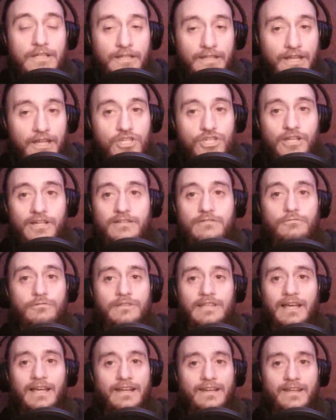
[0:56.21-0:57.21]
riesce a
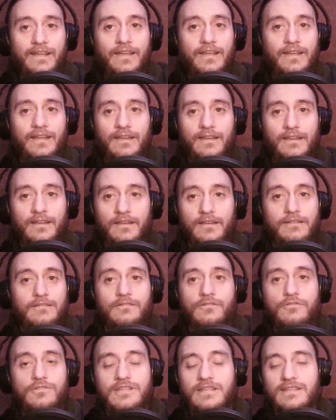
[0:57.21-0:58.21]

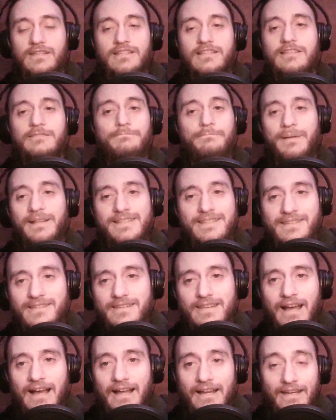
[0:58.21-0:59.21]
risultare così
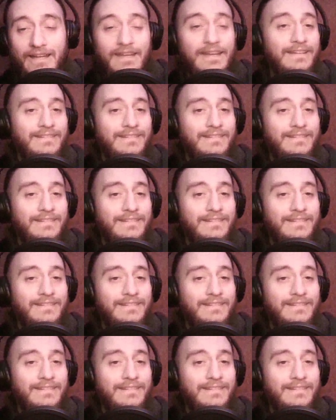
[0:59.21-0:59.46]
spaziale,